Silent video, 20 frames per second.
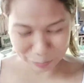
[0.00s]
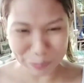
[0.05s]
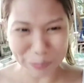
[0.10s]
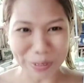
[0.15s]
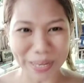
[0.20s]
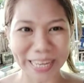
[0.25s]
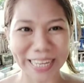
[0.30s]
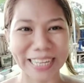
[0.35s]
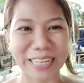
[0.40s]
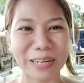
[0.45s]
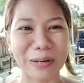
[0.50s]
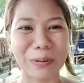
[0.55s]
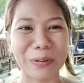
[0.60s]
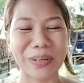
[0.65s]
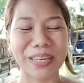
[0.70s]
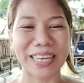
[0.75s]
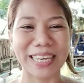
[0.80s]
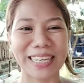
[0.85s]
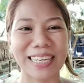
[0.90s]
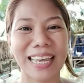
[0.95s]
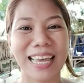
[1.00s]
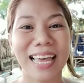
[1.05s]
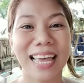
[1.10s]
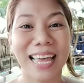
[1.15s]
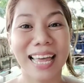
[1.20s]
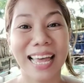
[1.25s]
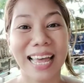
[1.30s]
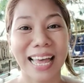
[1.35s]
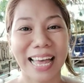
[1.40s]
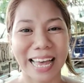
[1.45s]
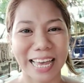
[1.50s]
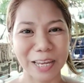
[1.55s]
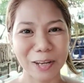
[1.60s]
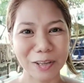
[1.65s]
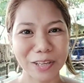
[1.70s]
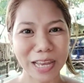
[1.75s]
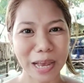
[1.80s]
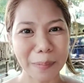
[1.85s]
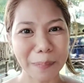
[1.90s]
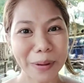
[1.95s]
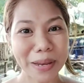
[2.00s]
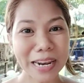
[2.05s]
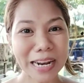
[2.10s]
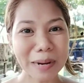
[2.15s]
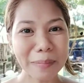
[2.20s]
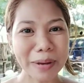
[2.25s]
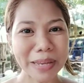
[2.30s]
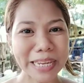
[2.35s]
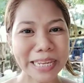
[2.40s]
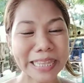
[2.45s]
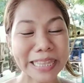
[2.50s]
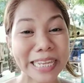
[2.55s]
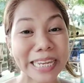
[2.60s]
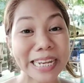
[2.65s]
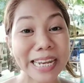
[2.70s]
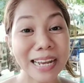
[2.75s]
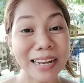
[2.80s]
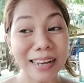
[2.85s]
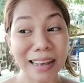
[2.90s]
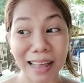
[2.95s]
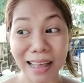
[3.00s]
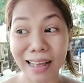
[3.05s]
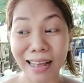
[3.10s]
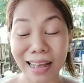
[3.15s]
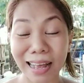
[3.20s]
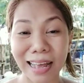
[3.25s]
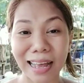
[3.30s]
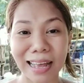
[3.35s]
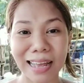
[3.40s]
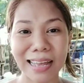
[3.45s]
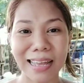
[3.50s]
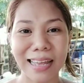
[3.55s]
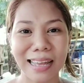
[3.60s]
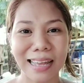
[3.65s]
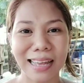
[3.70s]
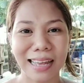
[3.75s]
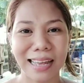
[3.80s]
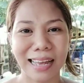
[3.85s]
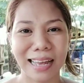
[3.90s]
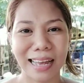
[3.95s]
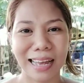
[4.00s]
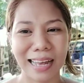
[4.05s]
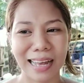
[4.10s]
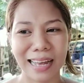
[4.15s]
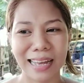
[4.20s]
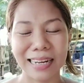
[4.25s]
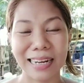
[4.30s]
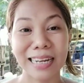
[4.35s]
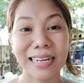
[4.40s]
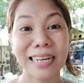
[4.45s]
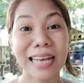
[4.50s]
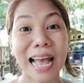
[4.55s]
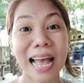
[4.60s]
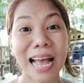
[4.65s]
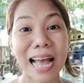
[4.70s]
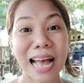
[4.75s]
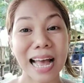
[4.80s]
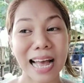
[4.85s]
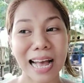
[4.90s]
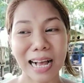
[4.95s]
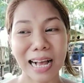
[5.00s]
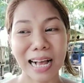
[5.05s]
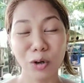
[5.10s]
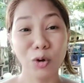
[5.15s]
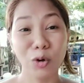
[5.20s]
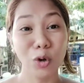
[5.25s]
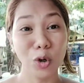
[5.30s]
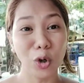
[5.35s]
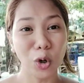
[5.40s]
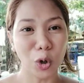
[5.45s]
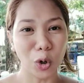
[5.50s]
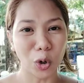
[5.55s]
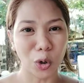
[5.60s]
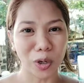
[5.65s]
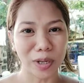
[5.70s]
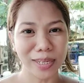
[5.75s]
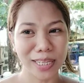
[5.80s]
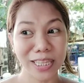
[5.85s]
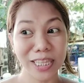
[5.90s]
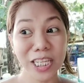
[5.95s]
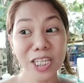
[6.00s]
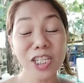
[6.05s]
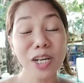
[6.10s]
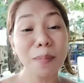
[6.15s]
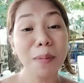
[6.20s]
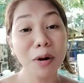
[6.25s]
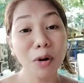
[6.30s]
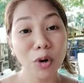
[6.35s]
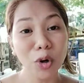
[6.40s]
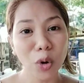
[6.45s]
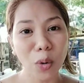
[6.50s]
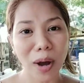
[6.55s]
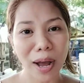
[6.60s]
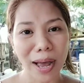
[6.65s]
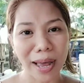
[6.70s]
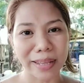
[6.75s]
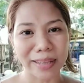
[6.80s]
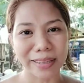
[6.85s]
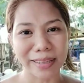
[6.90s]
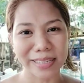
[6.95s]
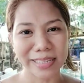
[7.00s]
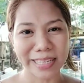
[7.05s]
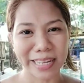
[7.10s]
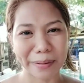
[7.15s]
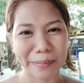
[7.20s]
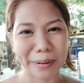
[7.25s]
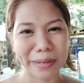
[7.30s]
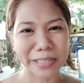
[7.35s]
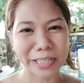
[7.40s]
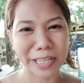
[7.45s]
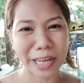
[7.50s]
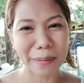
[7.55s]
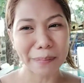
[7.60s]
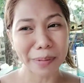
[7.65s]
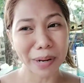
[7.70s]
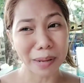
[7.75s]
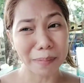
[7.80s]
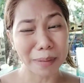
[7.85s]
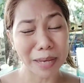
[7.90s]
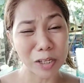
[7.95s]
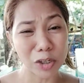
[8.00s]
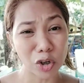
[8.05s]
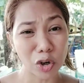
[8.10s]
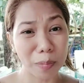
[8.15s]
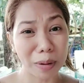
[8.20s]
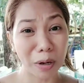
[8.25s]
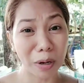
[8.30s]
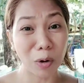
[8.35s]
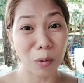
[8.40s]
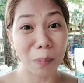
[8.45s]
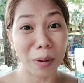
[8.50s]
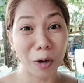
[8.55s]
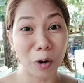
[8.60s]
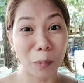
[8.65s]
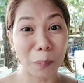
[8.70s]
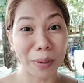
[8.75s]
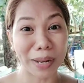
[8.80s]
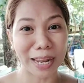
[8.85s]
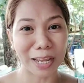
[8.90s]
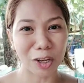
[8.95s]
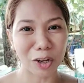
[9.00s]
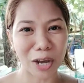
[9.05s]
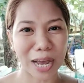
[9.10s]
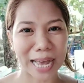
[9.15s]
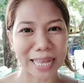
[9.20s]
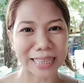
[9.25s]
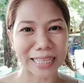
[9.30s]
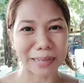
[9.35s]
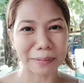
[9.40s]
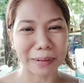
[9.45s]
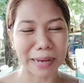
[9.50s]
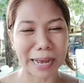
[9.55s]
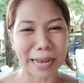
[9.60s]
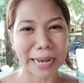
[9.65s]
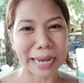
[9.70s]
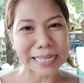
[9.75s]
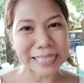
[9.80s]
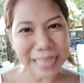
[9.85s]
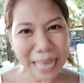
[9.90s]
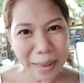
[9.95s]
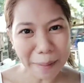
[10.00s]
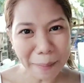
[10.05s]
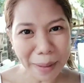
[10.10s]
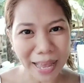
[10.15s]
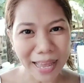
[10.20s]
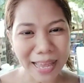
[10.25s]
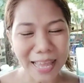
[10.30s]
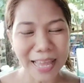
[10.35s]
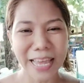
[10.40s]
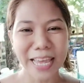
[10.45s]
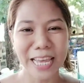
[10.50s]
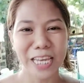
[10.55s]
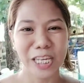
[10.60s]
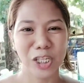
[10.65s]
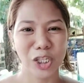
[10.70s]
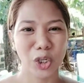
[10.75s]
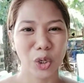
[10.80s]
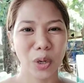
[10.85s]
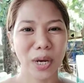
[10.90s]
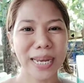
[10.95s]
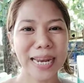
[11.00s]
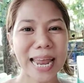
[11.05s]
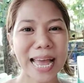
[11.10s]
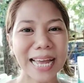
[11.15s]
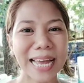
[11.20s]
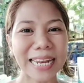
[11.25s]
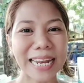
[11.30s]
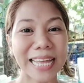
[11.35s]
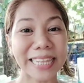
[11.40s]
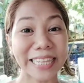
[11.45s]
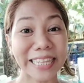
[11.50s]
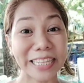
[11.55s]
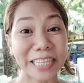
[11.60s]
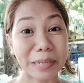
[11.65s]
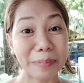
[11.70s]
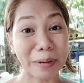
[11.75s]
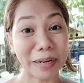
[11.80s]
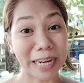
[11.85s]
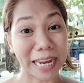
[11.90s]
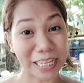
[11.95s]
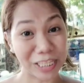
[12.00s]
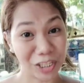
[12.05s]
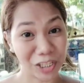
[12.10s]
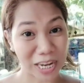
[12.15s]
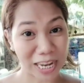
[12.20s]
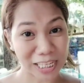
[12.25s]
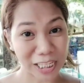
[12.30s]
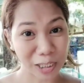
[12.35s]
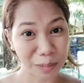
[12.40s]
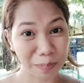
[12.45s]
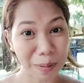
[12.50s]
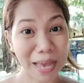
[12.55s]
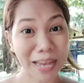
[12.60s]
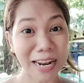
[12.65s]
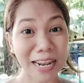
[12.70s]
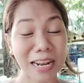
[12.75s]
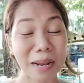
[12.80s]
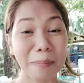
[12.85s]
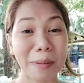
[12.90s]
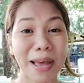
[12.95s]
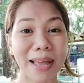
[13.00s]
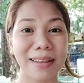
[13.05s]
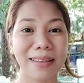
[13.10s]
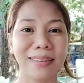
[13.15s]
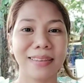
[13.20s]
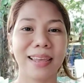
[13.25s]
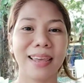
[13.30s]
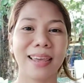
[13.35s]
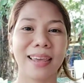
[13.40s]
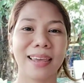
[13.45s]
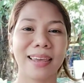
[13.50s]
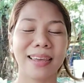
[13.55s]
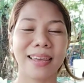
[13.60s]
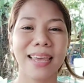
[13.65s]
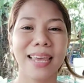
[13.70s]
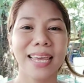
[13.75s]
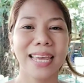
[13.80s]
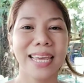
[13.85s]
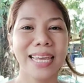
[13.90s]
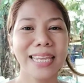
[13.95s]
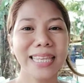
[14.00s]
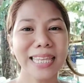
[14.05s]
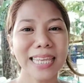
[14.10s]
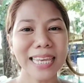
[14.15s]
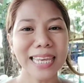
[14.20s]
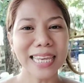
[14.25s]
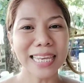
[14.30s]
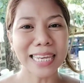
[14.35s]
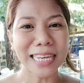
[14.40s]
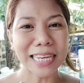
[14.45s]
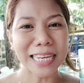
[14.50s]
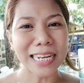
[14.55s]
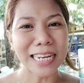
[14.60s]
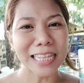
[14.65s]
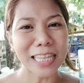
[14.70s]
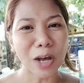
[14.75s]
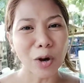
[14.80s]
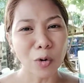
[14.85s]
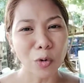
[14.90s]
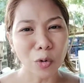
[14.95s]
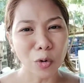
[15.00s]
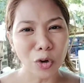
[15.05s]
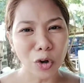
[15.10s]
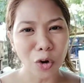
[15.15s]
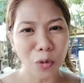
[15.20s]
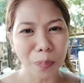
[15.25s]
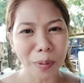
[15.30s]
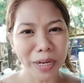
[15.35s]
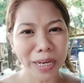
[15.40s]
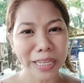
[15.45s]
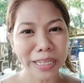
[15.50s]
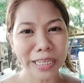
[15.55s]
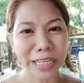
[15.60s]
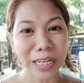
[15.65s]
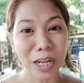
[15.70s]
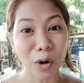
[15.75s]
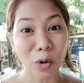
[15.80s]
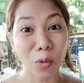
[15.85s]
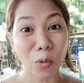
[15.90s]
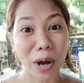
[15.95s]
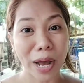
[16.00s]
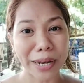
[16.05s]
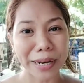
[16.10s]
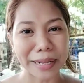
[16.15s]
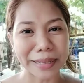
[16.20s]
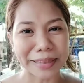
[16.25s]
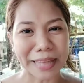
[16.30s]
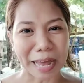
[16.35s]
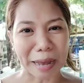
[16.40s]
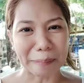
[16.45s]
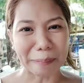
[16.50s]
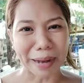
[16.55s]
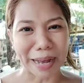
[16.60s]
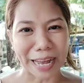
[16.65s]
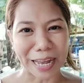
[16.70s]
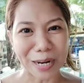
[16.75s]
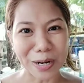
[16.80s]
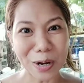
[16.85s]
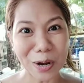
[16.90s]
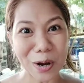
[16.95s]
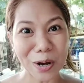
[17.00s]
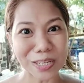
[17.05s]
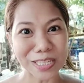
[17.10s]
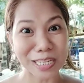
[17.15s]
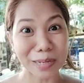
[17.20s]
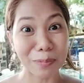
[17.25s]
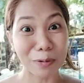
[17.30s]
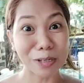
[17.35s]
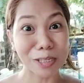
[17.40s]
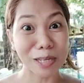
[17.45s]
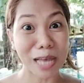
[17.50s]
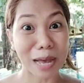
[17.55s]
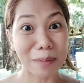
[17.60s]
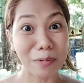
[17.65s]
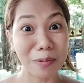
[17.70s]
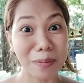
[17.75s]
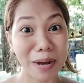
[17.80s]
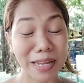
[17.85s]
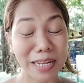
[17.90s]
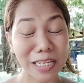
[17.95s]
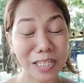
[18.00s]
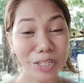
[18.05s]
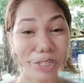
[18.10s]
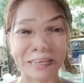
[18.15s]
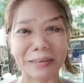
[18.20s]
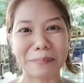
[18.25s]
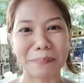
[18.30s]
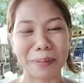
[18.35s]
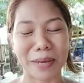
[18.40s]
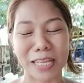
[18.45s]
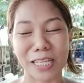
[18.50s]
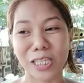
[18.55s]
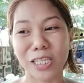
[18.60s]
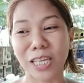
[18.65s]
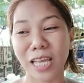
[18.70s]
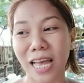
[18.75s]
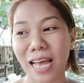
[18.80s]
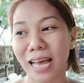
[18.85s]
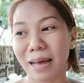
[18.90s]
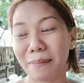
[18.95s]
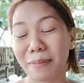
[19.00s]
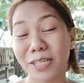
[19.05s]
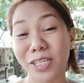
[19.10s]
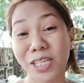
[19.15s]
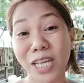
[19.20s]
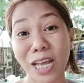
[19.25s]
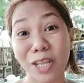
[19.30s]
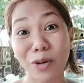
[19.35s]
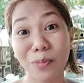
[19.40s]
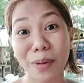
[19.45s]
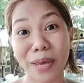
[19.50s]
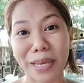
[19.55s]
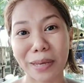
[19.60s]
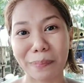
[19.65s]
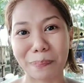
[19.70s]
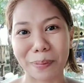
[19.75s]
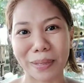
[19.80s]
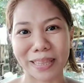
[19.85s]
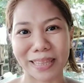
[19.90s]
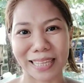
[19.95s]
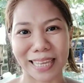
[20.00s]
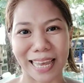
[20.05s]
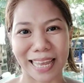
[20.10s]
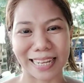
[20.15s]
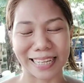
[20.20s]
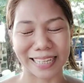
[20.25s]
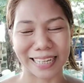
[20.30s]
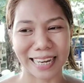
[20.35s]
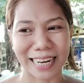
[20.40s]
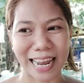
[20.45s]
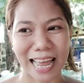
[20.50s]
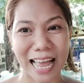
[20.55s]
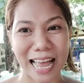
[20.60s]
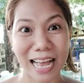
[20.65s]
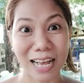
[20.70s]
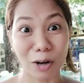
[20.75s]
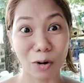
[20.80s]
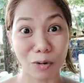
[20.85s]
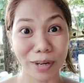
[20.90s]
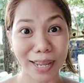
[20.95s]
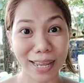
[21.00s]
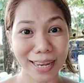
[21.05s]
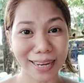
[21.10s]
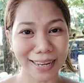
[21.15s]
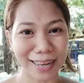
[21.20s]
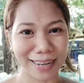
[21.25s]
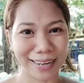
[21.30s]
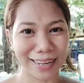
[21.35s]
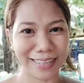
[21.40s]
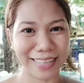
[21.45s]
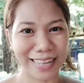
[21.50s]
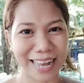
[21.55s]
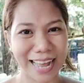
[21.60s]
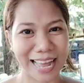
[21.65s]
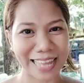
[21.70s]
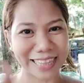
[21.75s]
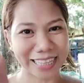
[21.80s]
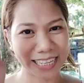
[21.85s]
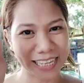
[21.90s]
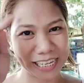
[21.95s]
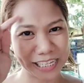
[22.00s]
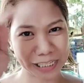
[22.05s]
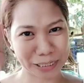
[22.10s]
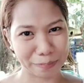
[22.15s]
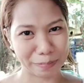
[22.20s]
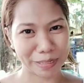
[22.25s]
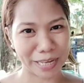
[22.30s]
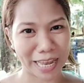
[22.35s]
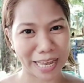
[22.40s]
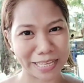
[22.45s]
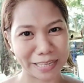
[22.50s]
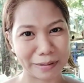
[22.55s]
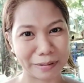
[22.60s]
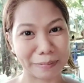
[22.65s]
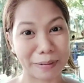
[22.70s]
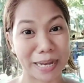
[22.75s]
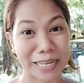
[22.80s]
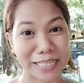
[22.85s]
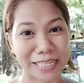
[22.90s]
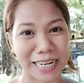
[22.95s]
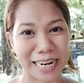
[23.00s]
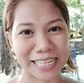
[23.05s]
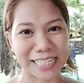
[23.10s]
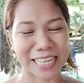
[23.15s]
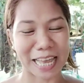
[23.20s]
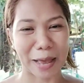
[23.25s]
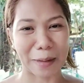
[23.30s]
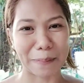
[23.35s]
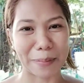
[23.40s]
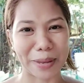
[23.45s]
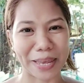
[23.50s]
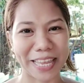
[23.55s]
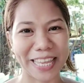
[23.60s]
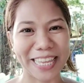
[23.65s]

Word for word: big. okay. Ayun nga, para naman hindi nagkaka, uh, nagkakagulo. Hindi siya maguluhan. Ah, siyempre, medyo bago-bago pa lang yung ating ah, kasama. So, kailangan natin din mag-adjust para naman, eh, hindi iinit ang ulo pag hindi nakuha ng tama. Ano, si Boss Amo Manager ay uh, masyadong mahigpit yan. Kailangan connect agad ang ating isip sa kanyang mga sinasabi.